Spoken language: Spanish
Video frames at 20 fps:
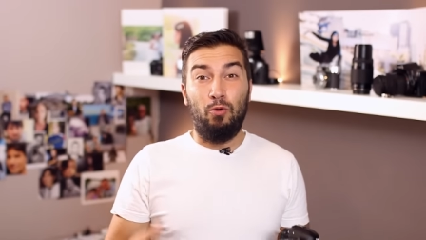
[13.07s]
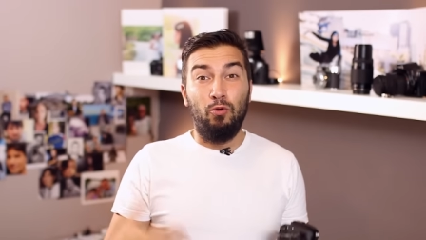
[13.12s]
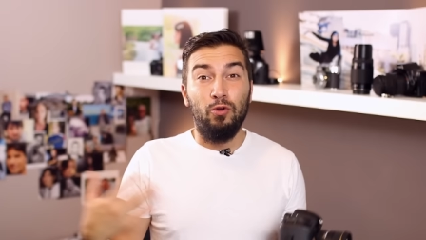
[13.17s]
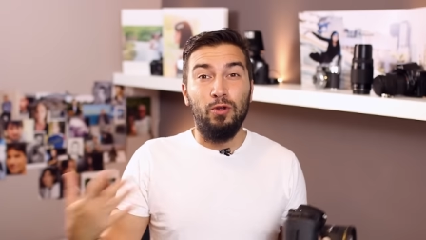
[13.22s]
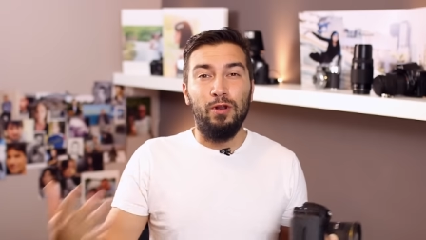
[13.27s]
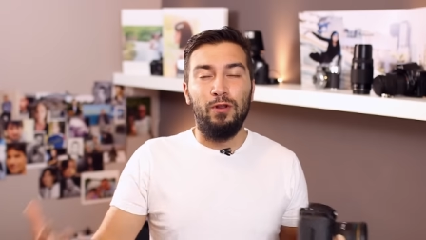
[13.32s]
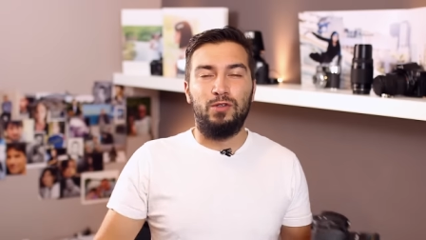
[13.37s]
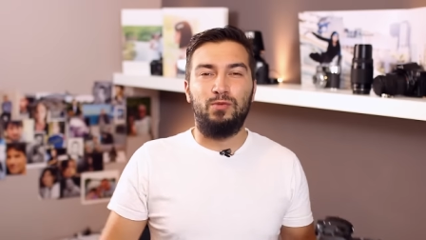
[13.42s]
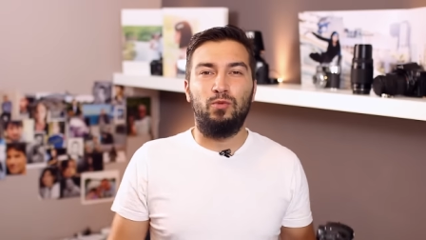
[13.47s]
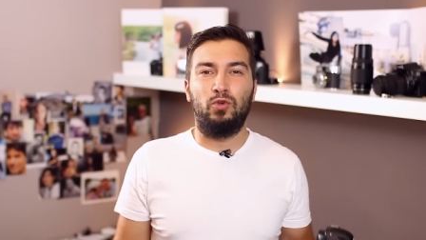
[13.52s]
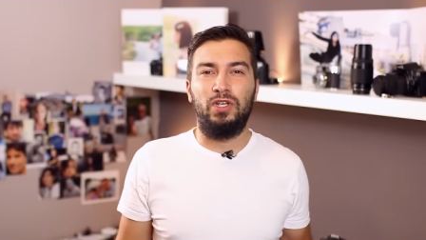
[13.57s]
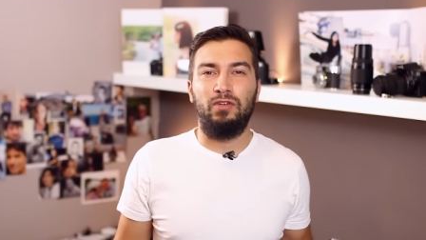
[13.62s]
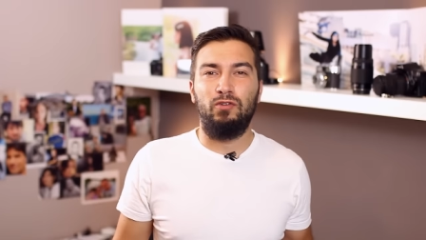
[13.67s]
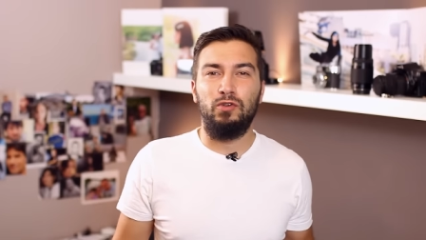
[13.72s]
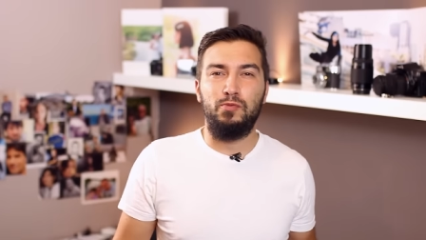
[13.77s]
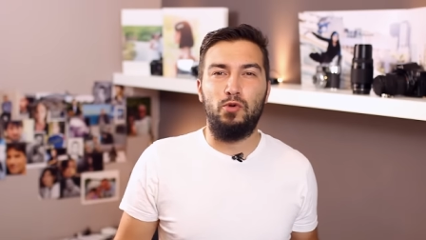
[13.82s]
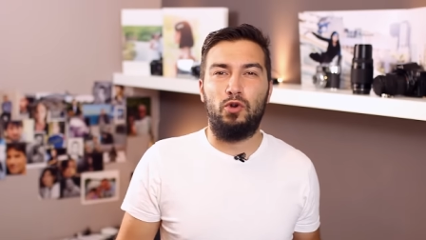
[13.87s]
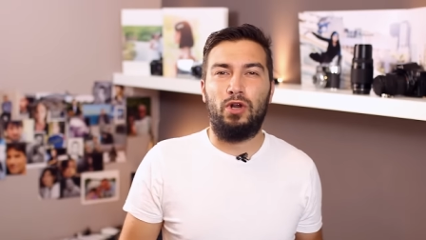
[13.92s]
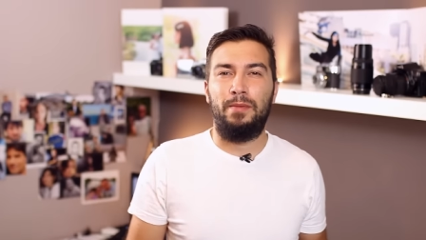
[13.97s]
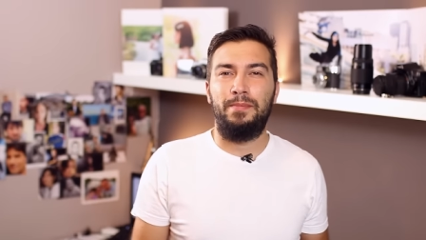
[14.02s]
uno de los
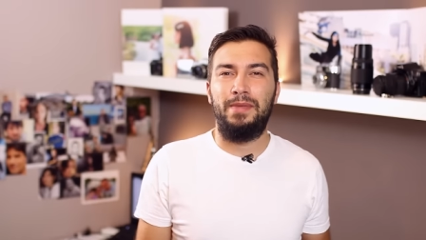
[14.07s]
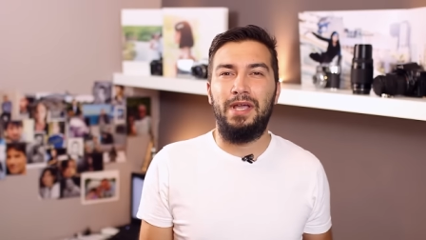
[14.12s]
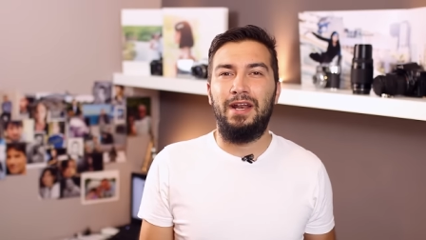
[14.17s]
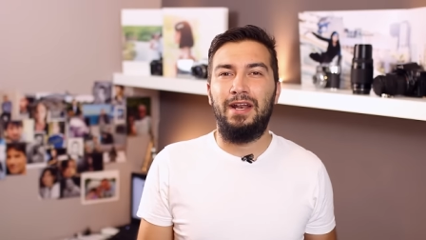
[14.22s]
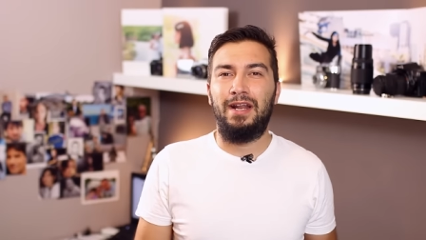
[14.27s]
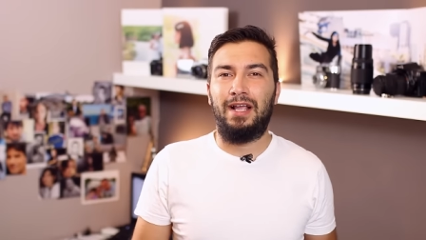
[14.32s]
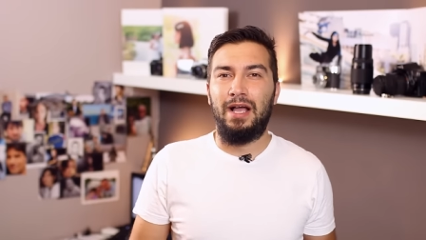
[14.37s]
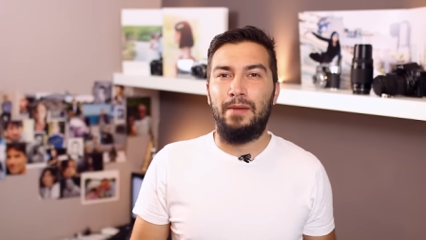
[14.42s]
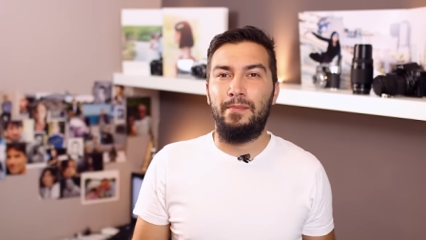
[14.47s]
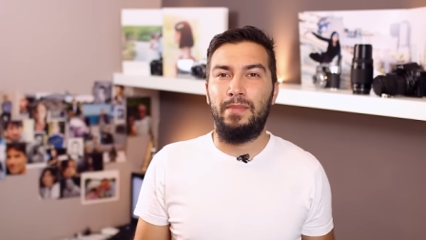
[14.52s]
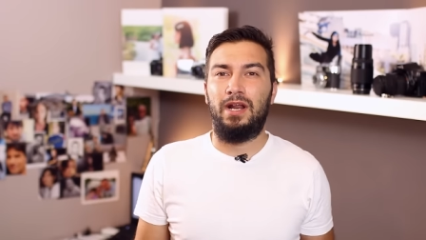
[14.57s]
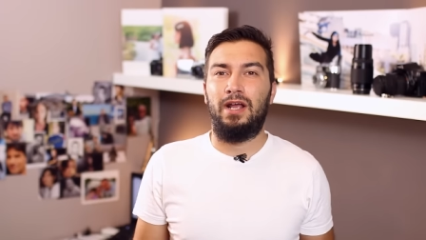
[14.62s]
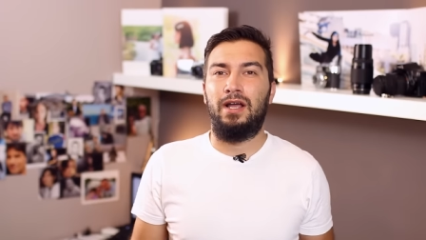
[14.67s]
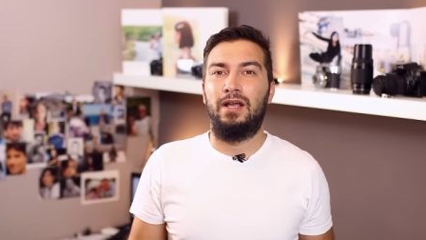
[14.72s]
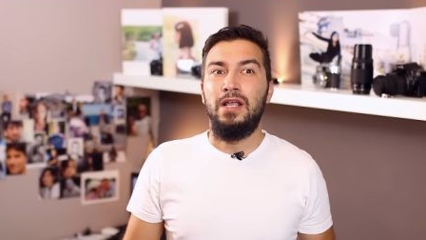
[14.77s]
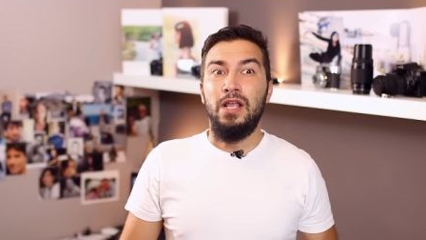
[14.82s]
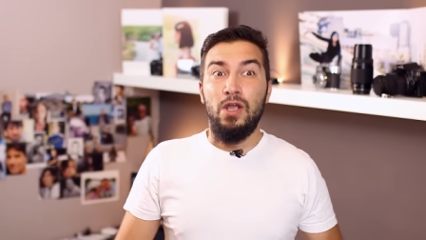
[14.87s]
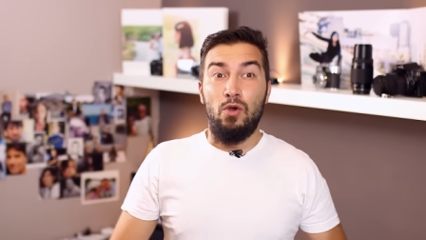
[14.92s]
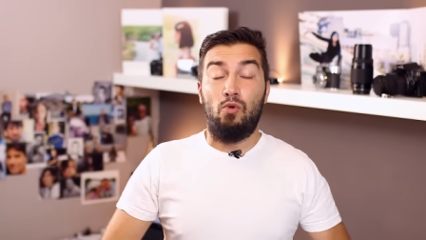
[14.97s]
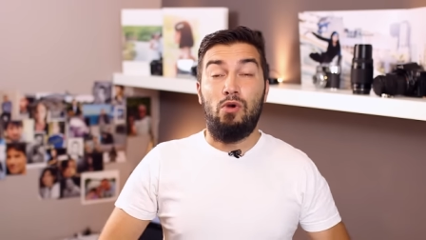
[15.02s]
motivos por cambiar de
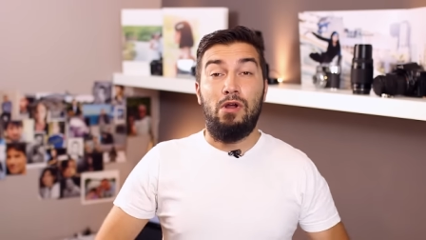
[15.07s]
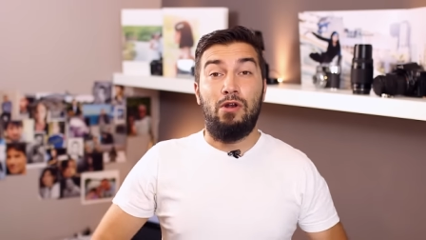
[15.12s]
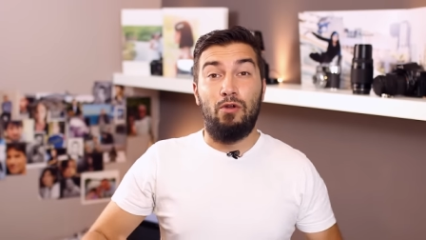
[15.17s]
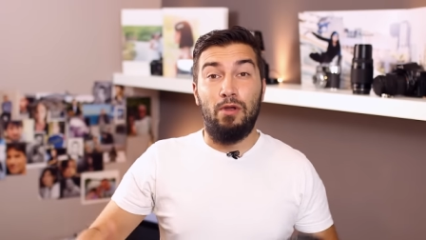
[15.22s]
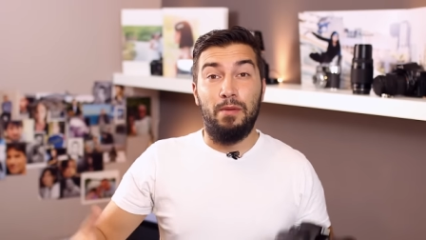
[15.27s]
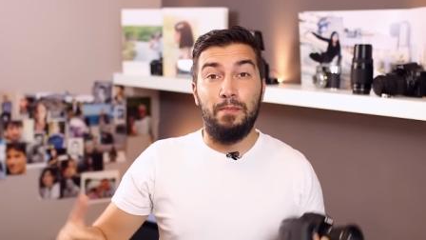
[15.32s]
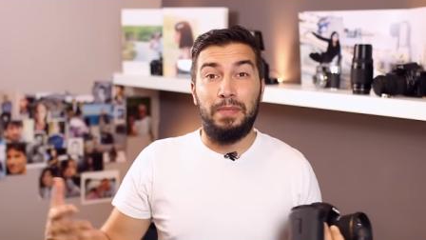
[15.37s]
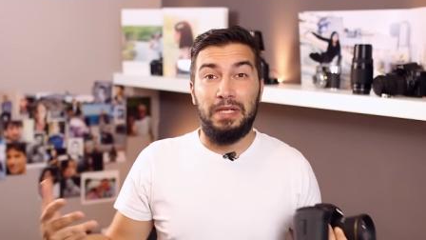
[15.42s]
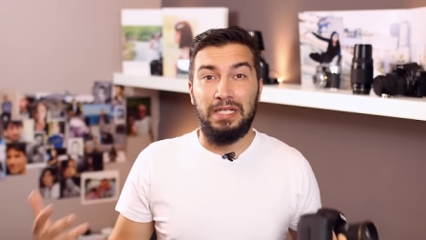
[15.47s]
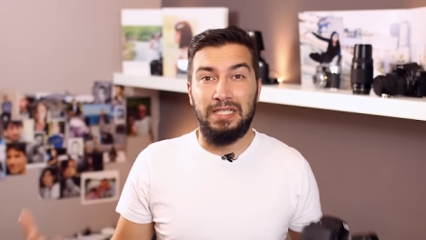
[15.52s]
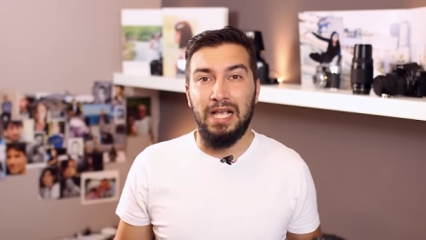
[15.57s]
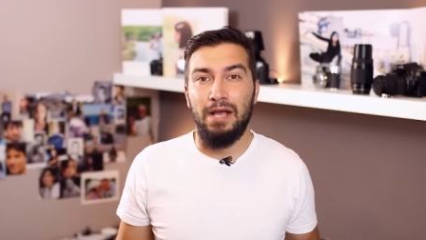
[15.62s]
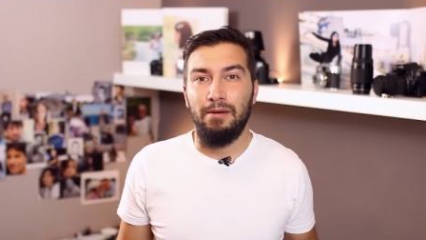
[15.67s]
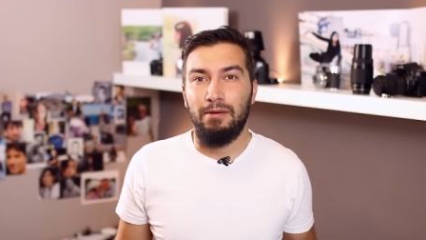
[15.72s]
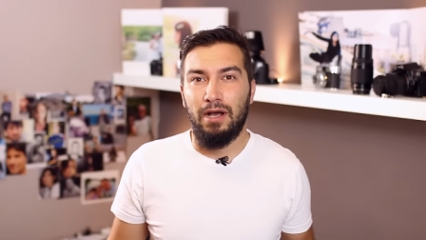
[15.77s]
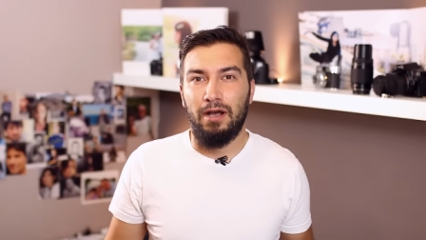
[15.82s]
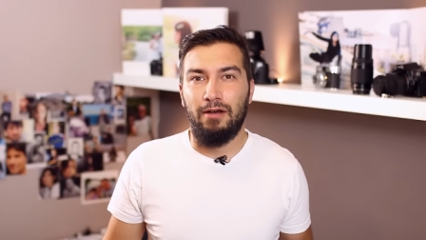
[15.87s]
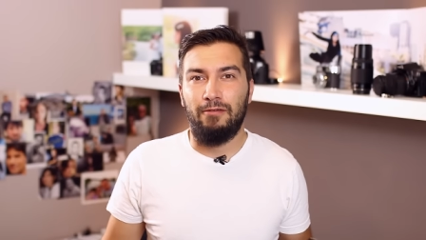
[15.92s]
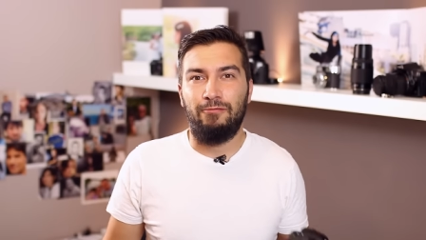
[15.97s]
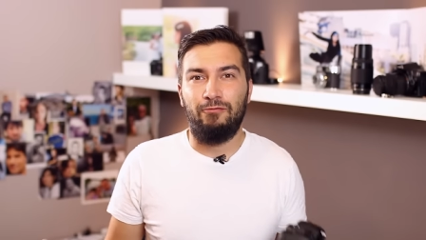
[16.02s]
cámara cuando
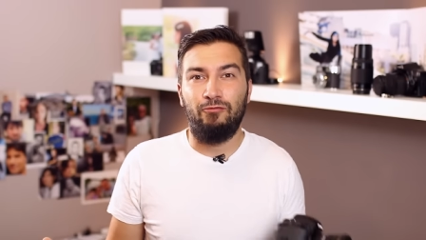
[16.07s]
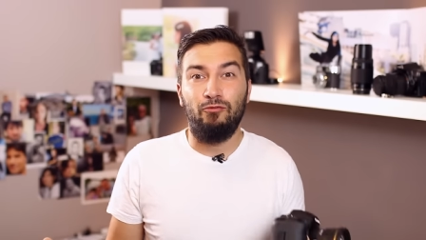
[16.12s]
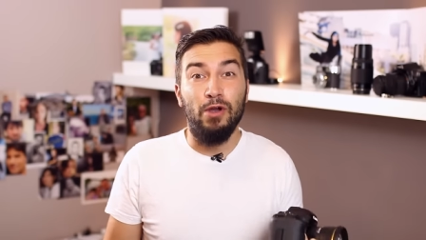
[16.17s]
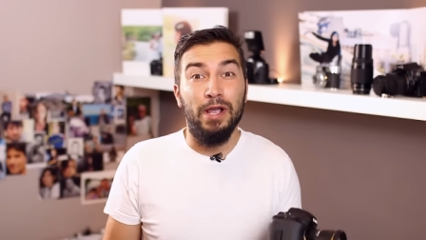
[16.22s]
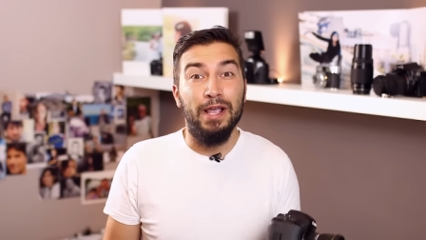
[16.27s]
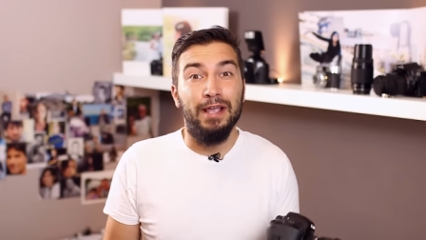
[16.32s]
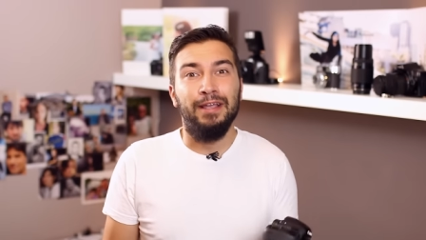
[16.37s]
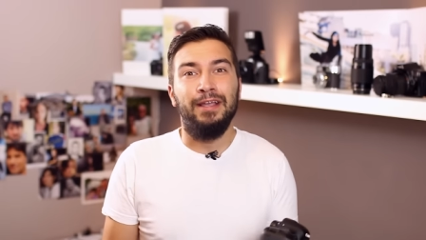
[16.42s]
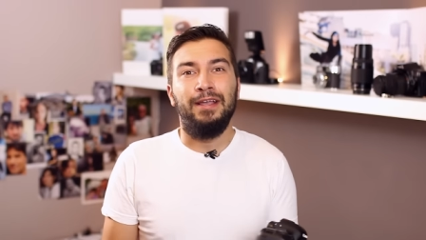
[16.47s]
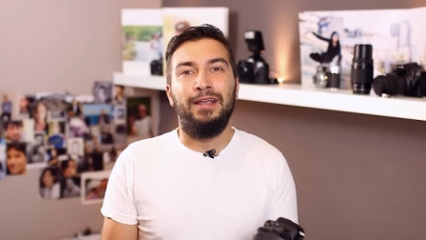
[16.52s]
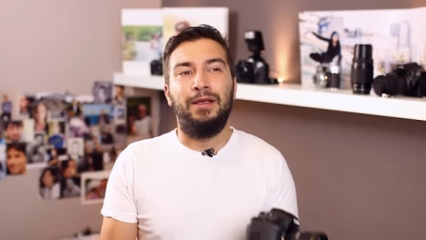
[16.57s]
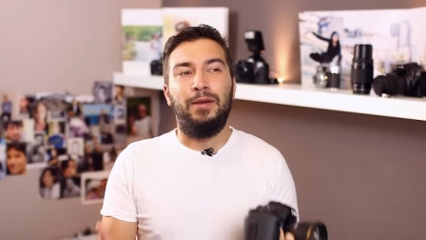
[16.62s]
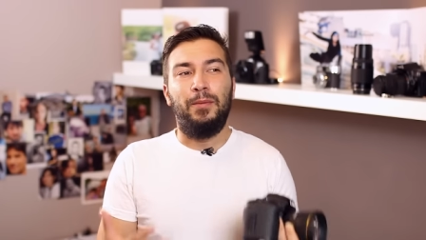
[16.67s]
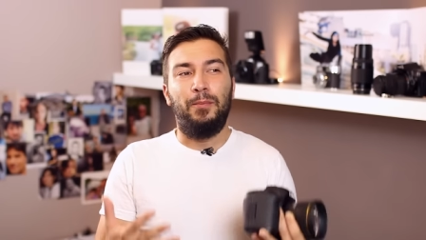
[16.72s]
empezaba fue